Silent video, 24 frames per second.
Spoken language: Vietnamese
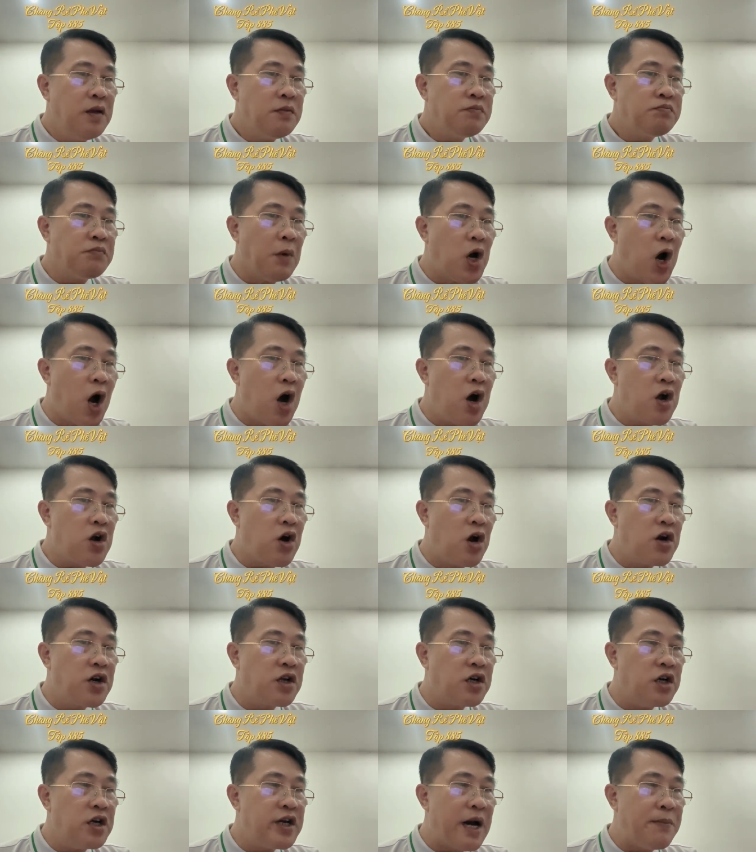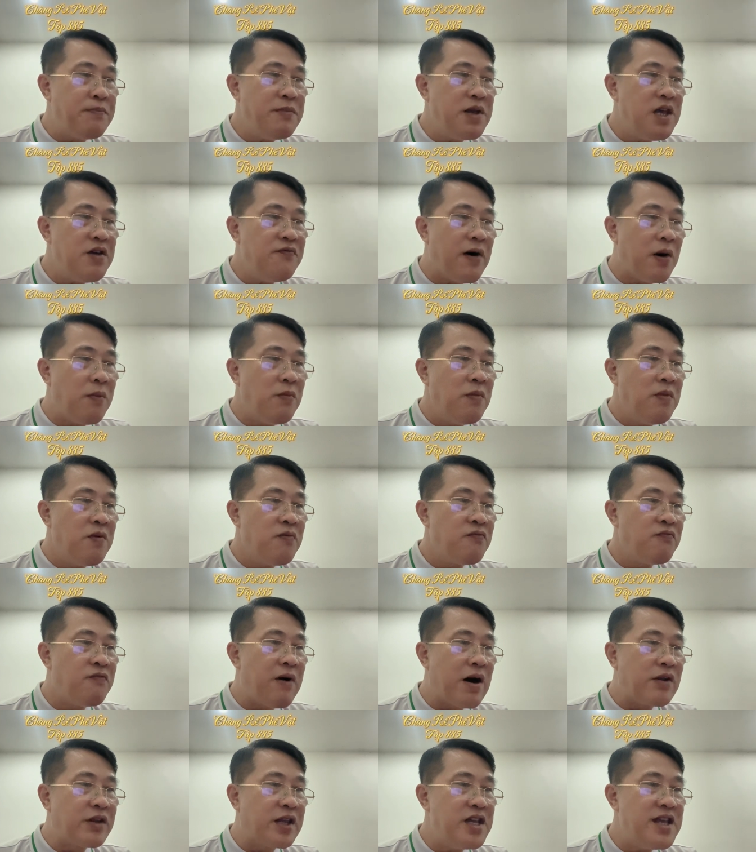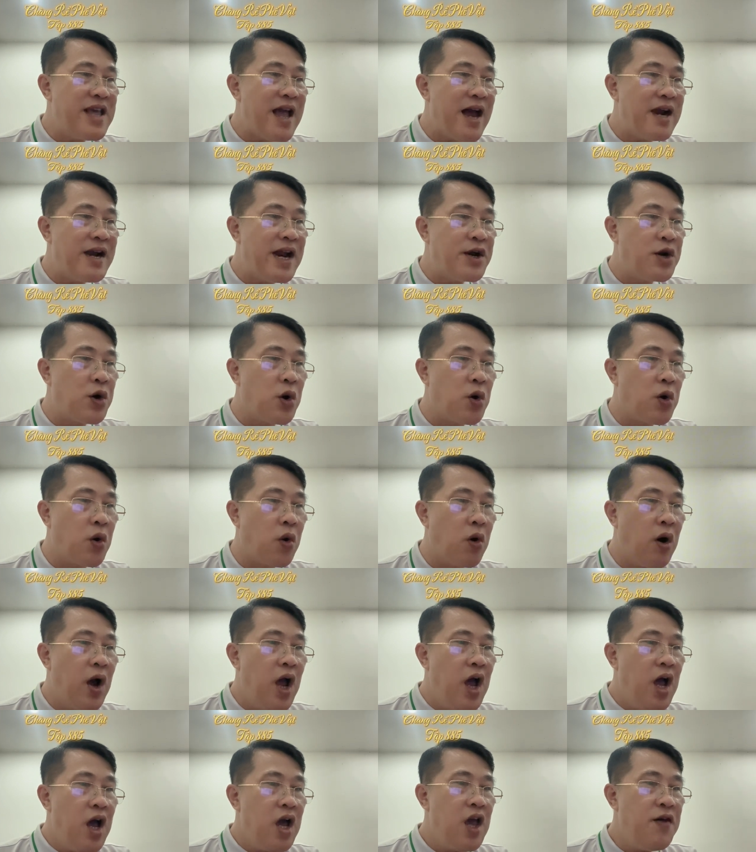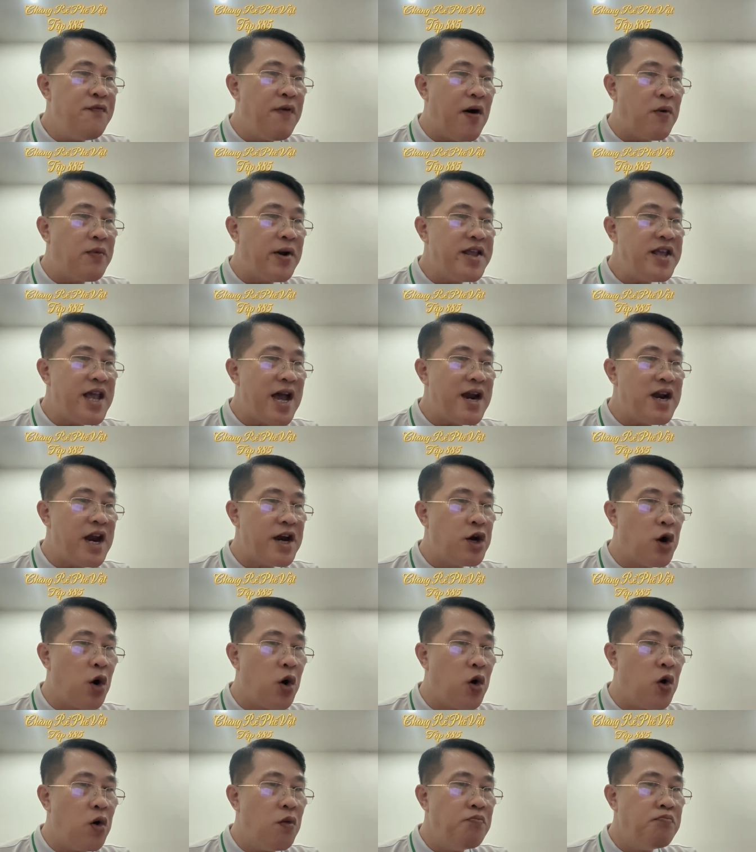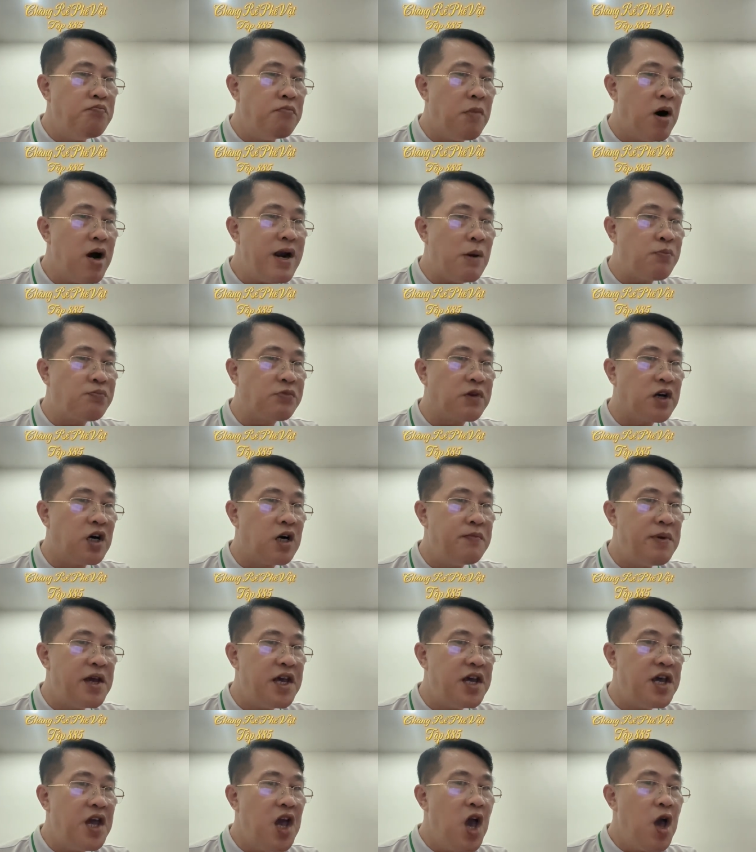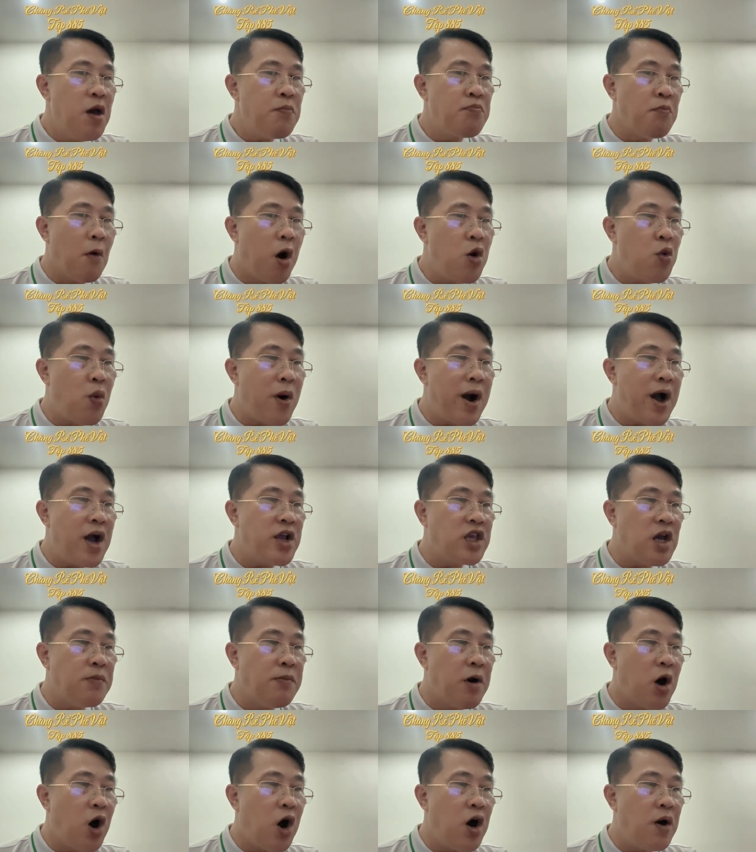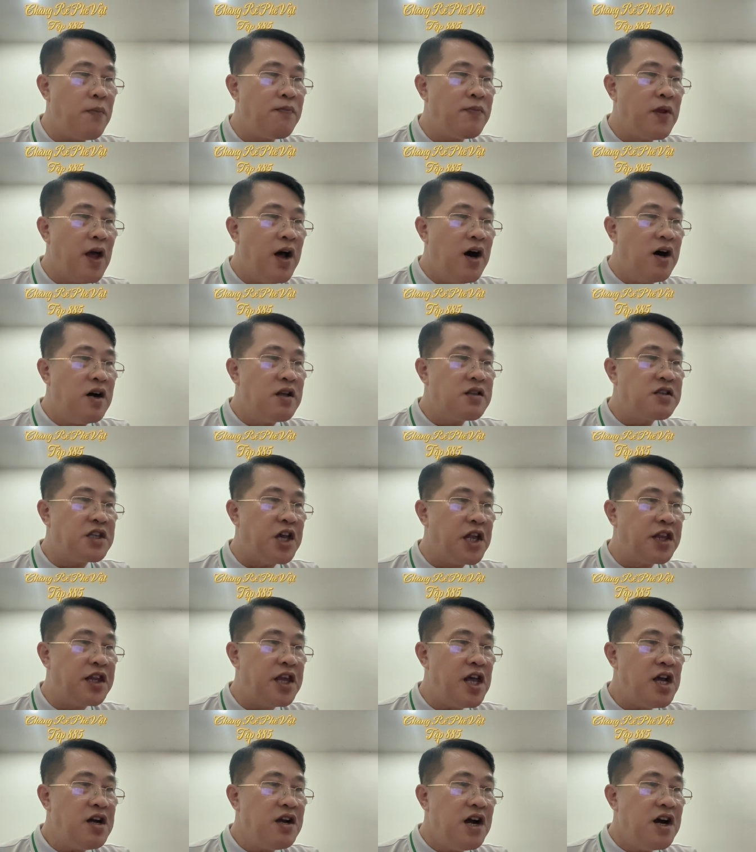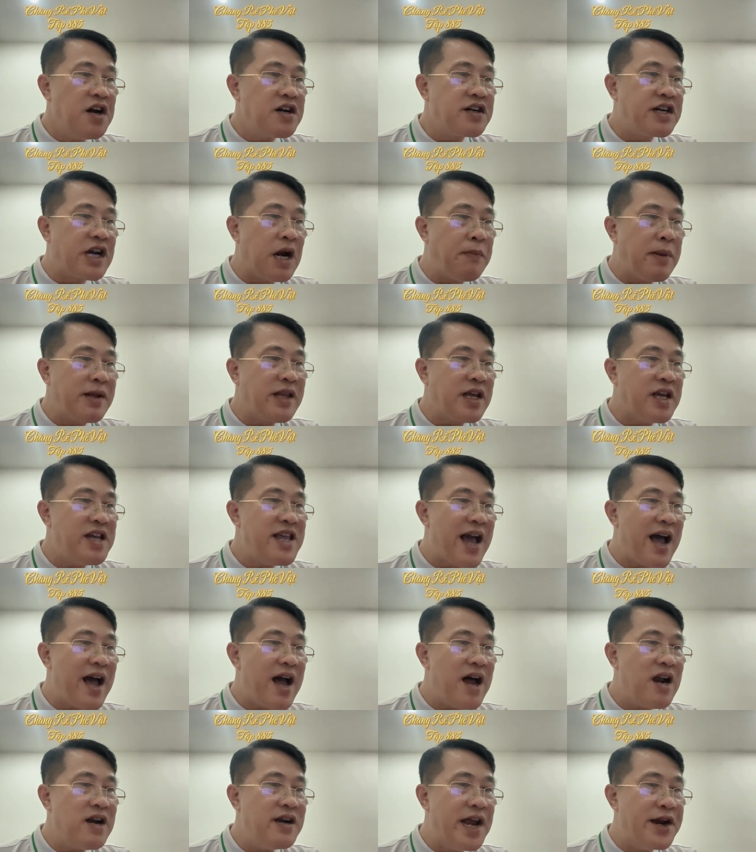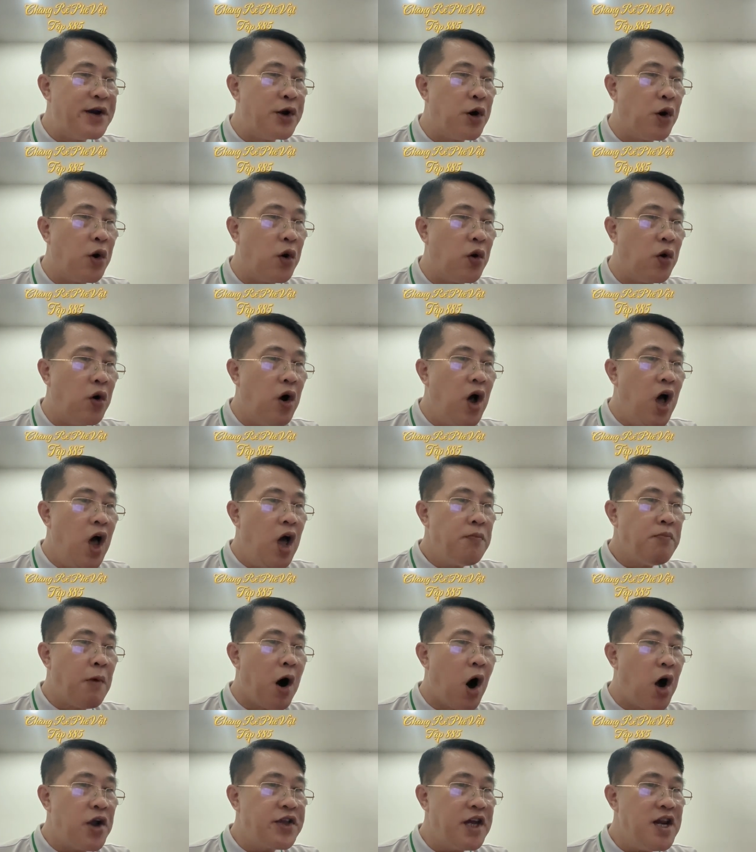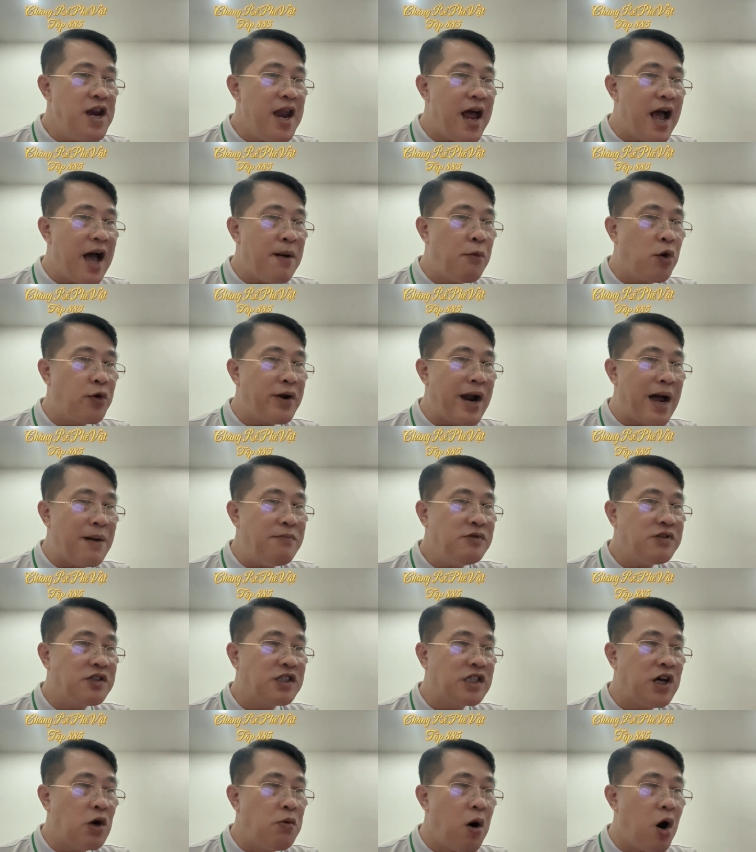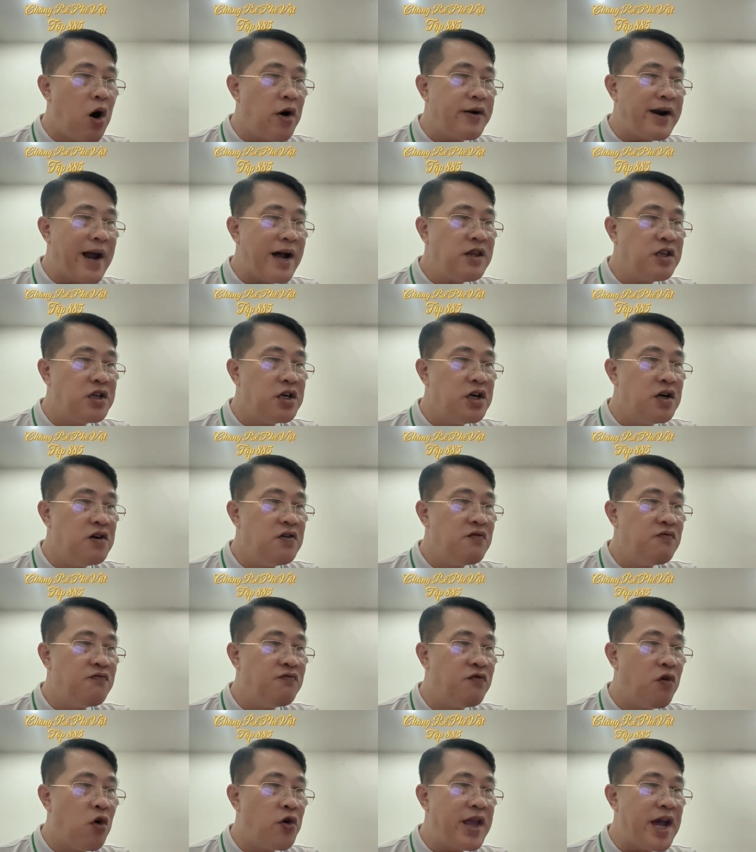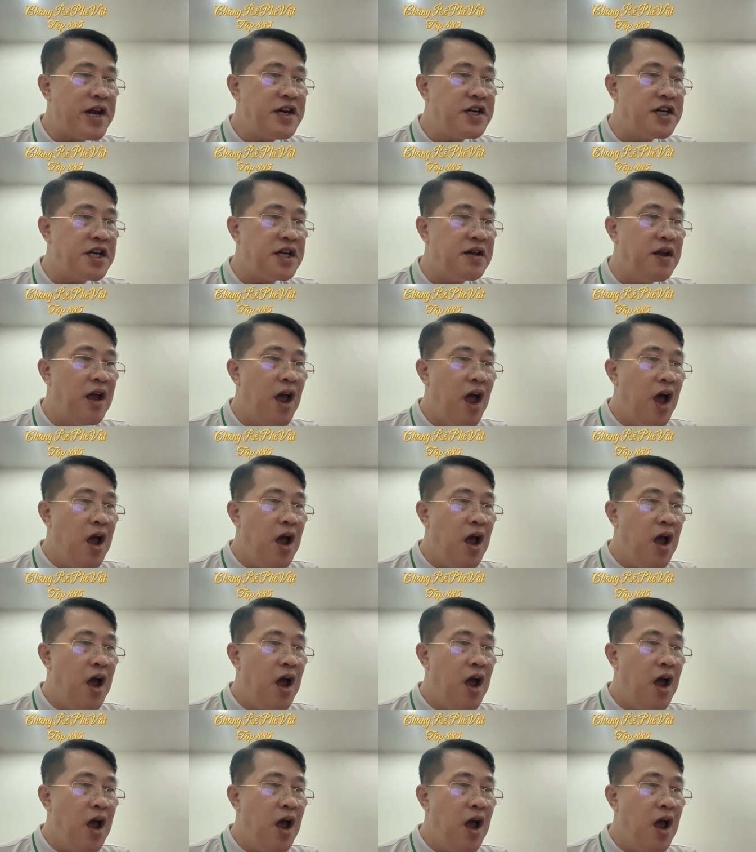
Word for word: bọn họ còn gửi gắm hy vọng vào thế gia lệnh hồ hy vọng thế gia lệnh hồ mở lòng tự bi bỏ qua cho bọn họ chỉ tiếc trong mắt thế gia lệnh hồ Bò chỉ là một đám sâu bọ đáng thương, vô giá trị,